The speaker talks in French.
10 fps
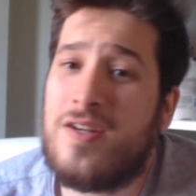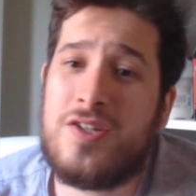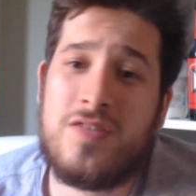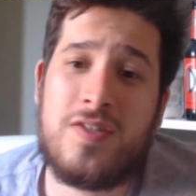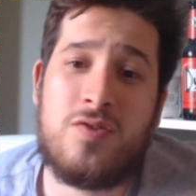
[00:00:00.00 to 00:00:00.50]

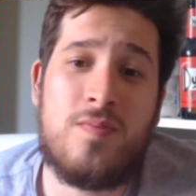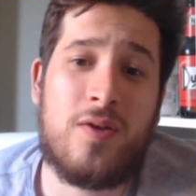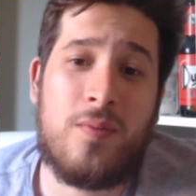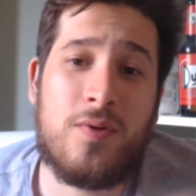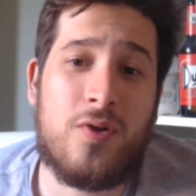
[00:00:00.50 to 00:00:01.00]
j'ai vécu
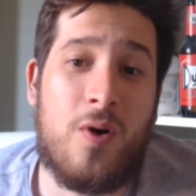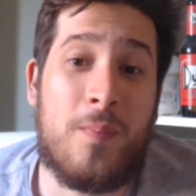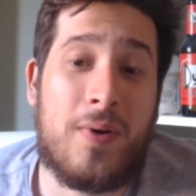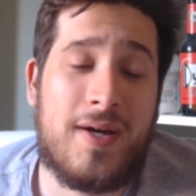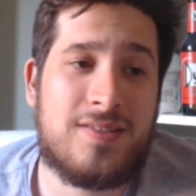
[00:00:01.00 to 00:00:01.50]
maintenant pendant
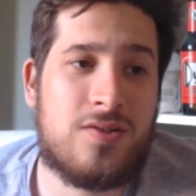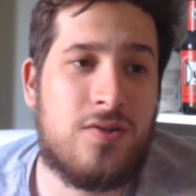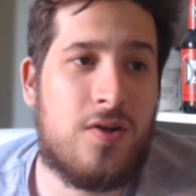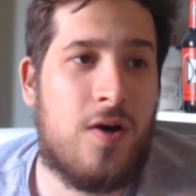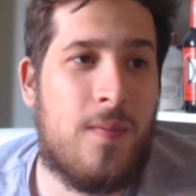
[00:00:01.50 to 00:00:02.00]
presque,
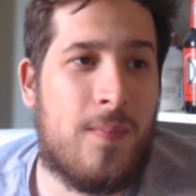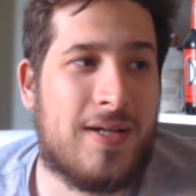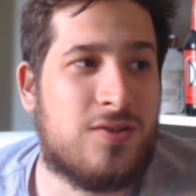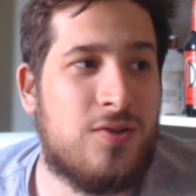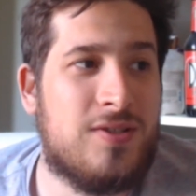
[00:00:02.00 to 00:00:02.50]

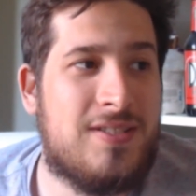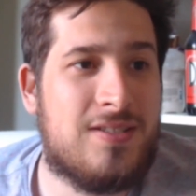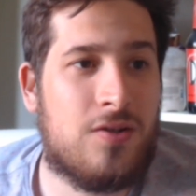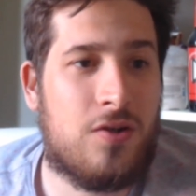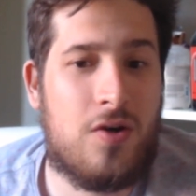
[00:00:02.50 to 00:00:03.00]
presque
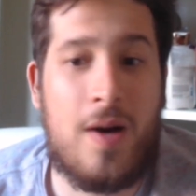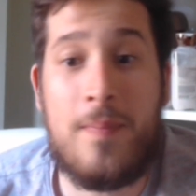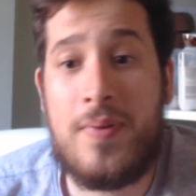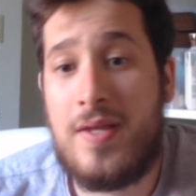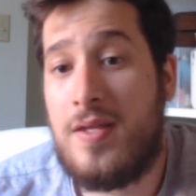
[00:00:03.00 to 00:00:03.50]
10 ans, un
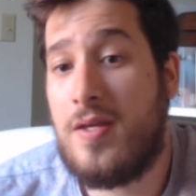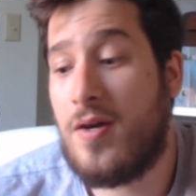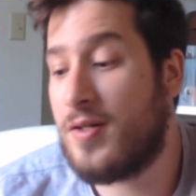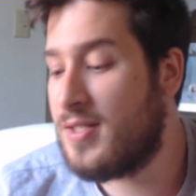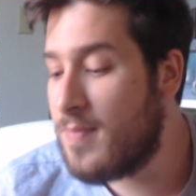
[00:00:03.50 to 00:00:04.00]
pays
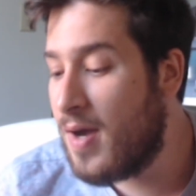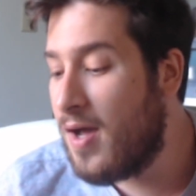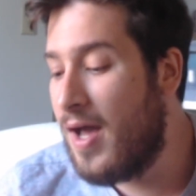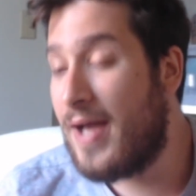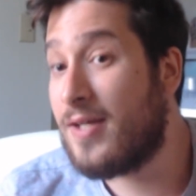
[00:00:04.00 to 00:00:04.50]
qui
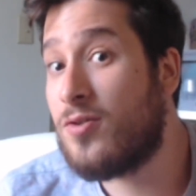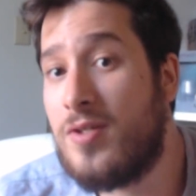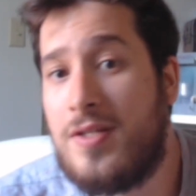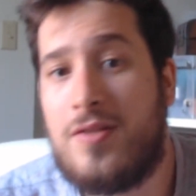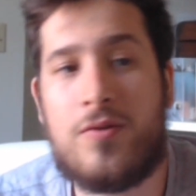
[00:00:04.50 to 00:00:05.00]
m'a
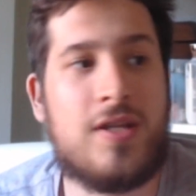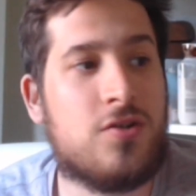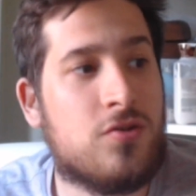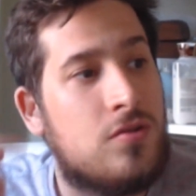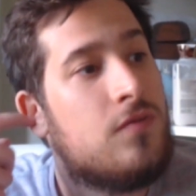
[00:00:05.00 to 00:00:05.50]
accueilli, dans lequel
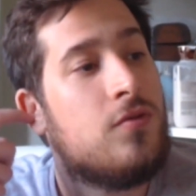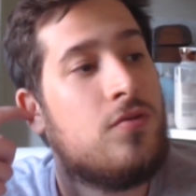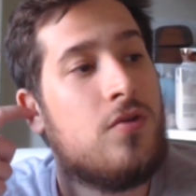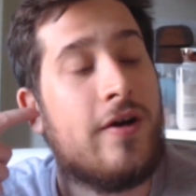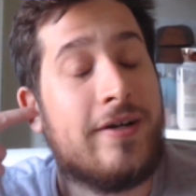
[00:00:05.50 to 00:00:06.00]
je suis
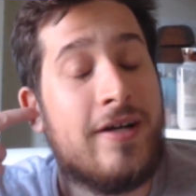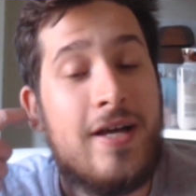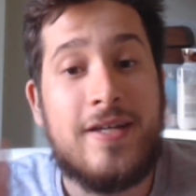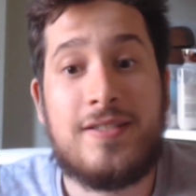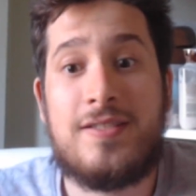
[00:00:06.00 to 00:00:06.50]
devenu
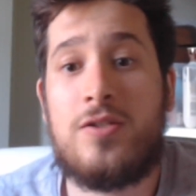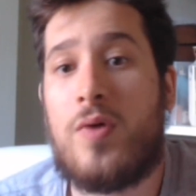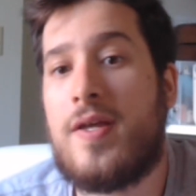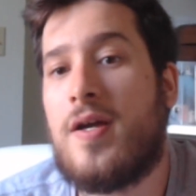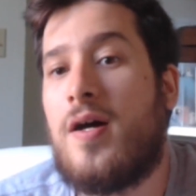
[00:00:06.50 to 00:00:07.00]

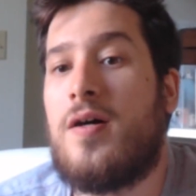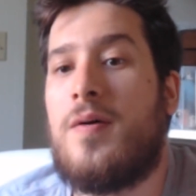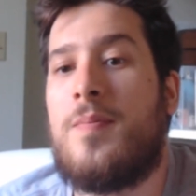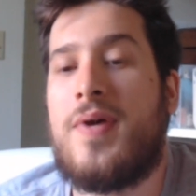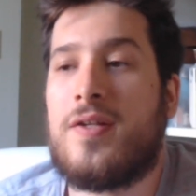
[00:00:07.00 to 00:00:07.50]

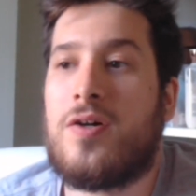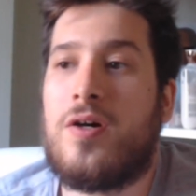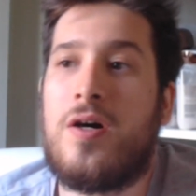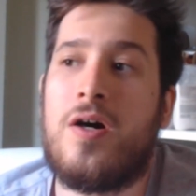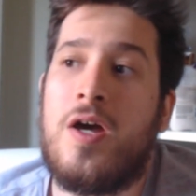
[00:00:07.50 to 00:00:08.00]
citoyen,
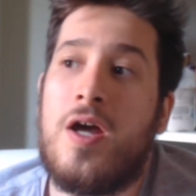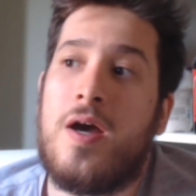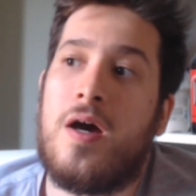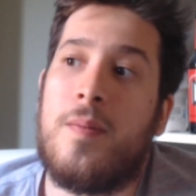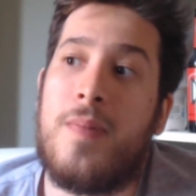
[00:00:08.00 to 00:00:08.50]
perdre
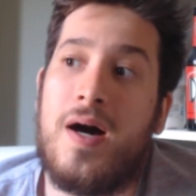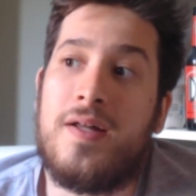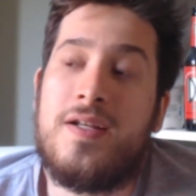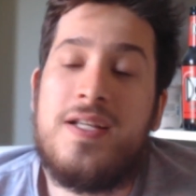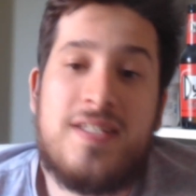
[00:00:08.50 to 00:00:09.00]

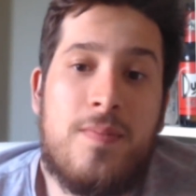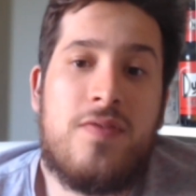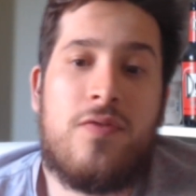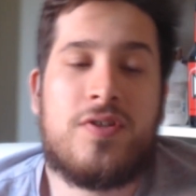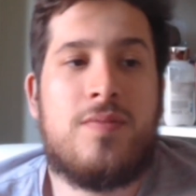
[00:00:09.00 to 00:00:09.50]
ben, les
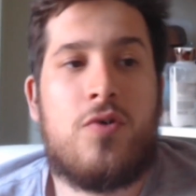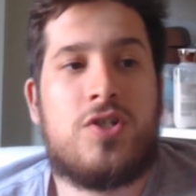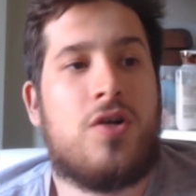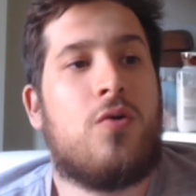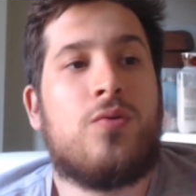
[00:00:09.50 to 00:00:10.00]
amis forcément
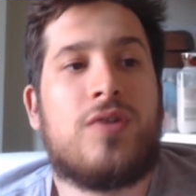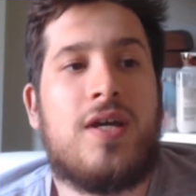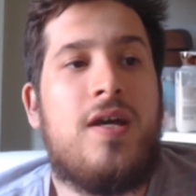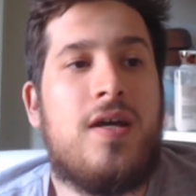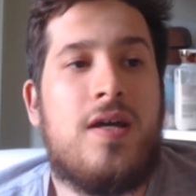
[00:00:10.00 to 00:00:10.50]
que j'ai
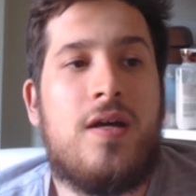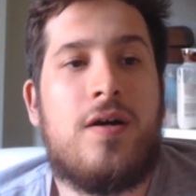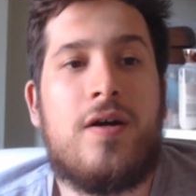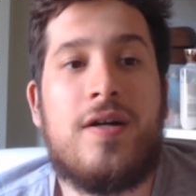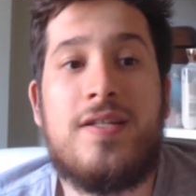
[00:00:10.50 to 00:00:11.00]
rencontrés et
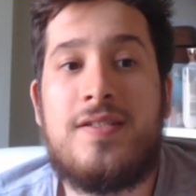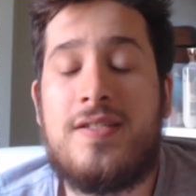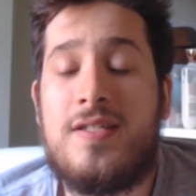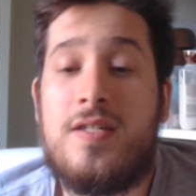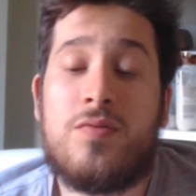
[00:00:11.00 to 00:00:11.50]
euh,
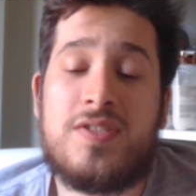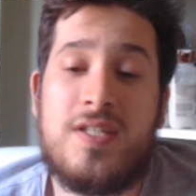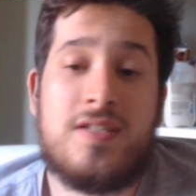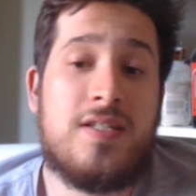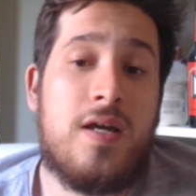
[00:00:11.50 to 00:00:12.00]
ici. Donc
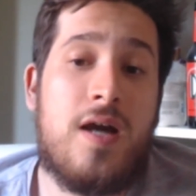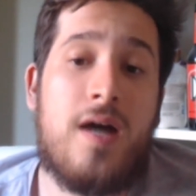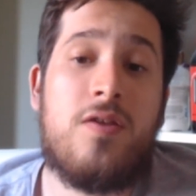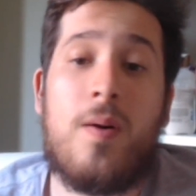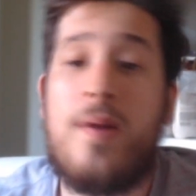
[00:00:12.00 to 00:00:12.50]
c'est
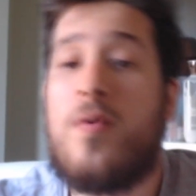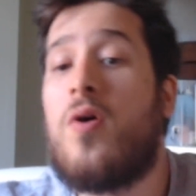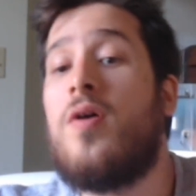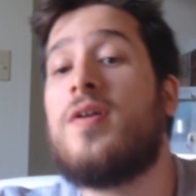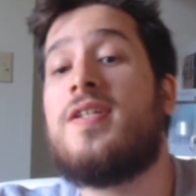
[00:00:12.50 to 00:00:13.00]

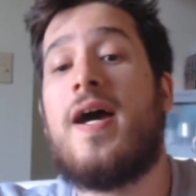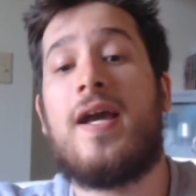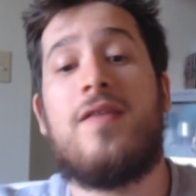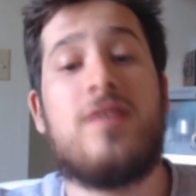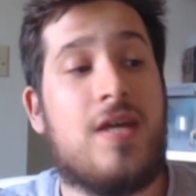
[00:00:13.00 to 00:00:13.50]
énormément qui
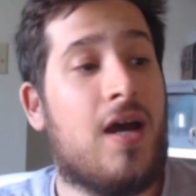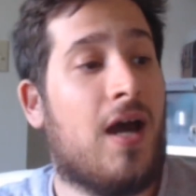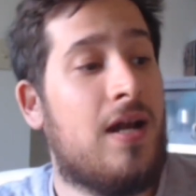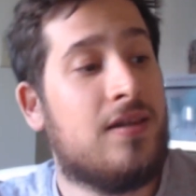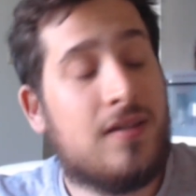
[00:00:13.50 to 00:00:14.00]
arrive
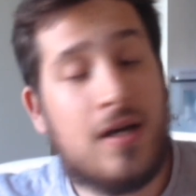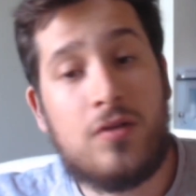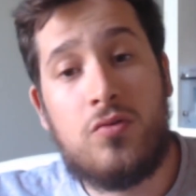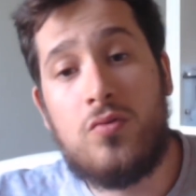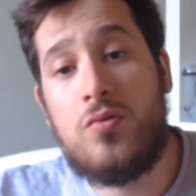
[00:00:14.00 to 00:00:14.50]
IRL d'un
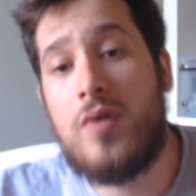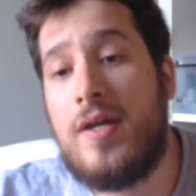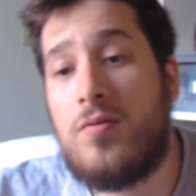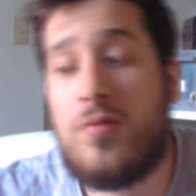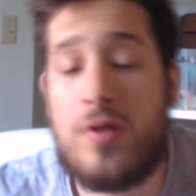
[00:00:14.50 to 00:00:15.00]
coup
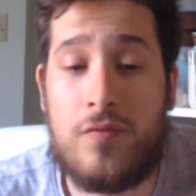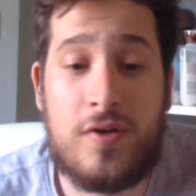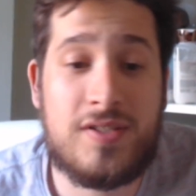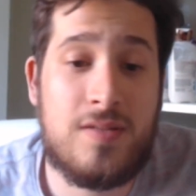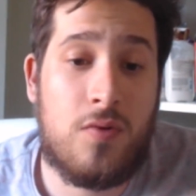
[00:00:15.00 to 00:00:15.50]
et donc
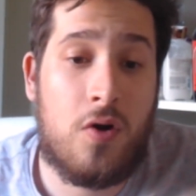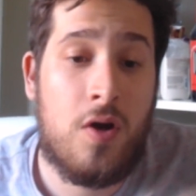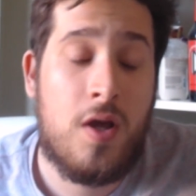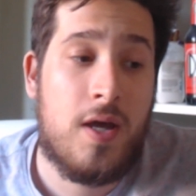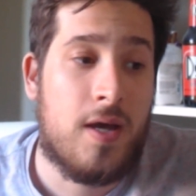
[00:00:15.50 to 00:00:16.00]
forcément
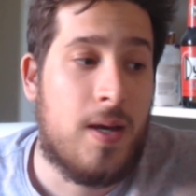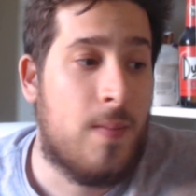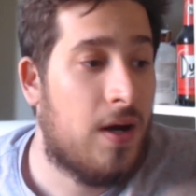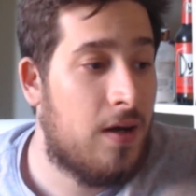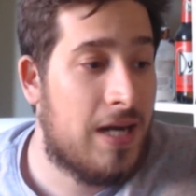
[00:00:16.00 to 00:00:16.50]
eh
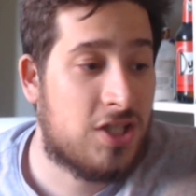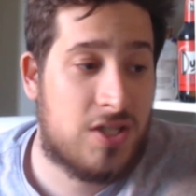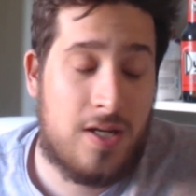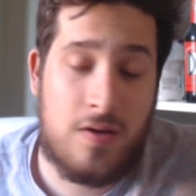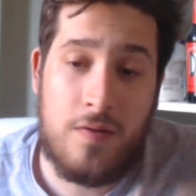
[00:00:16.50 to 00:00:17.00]
ben, la
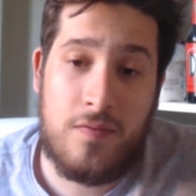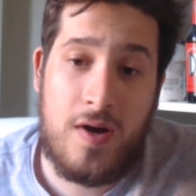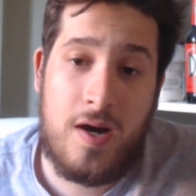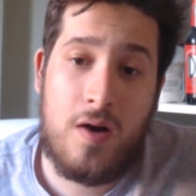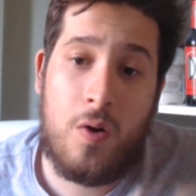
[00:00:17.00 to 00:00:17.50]
chaîne
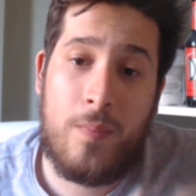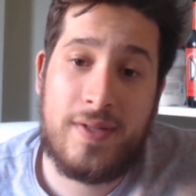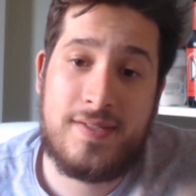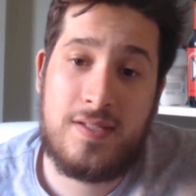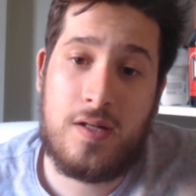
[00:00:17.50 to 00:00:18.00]
va en
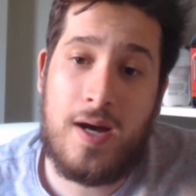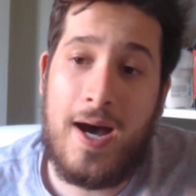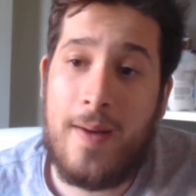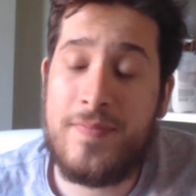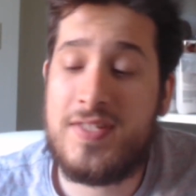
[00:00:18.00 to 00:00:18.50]
pâtir
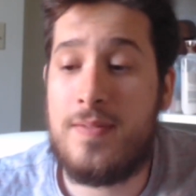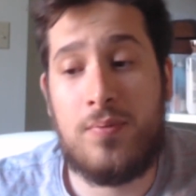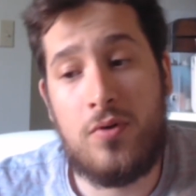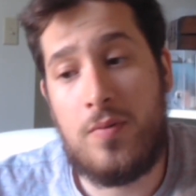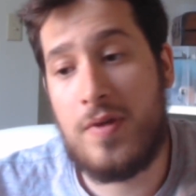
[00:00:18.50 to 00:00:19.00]
un petit
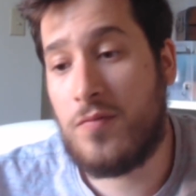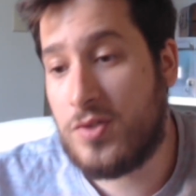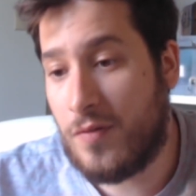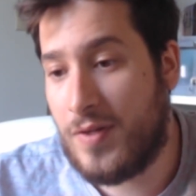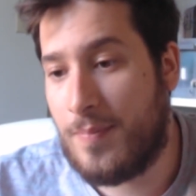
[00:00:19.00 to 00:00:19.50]
peu mais
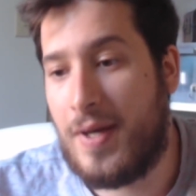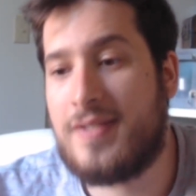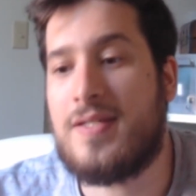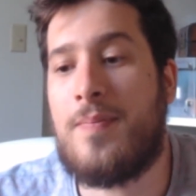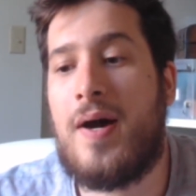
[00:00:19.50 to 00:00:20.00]
vous en faites
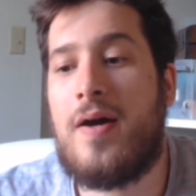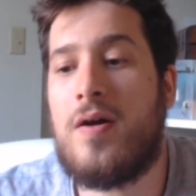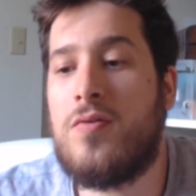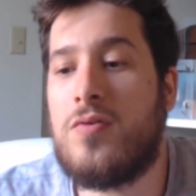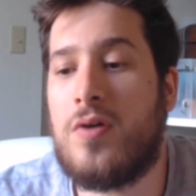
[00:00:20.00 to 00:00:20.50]
pas, c'est pas
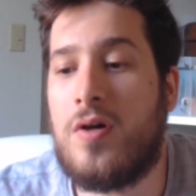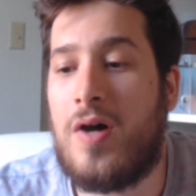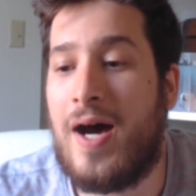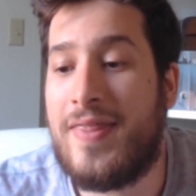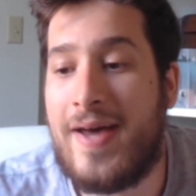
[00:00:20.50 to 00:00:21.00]
une,
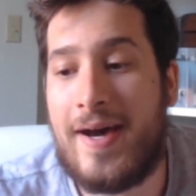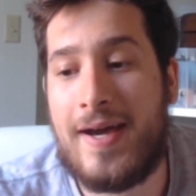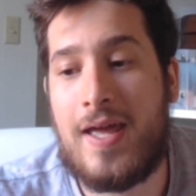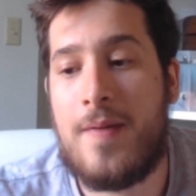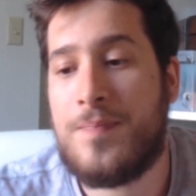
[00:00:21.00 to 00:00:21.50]
euh, un
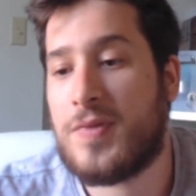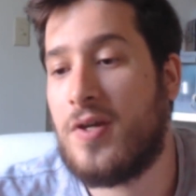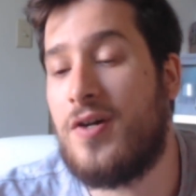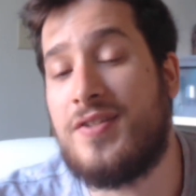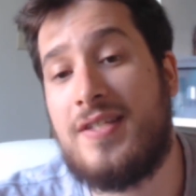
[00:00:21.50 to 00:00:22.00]
arrêt
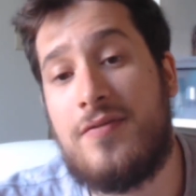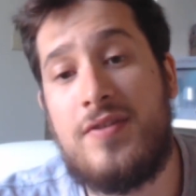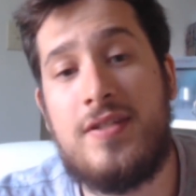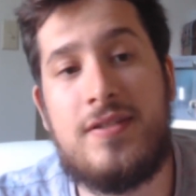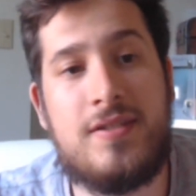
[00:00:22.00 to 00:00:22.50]
euh,
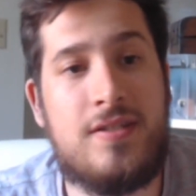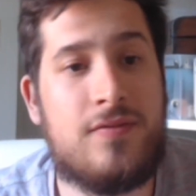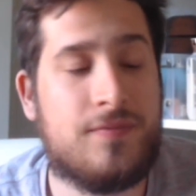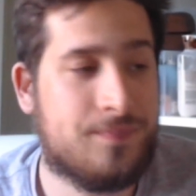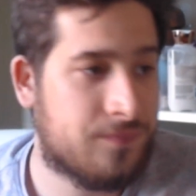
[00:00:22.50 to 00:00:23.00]

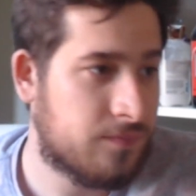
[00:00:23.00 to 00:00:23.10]
définitif.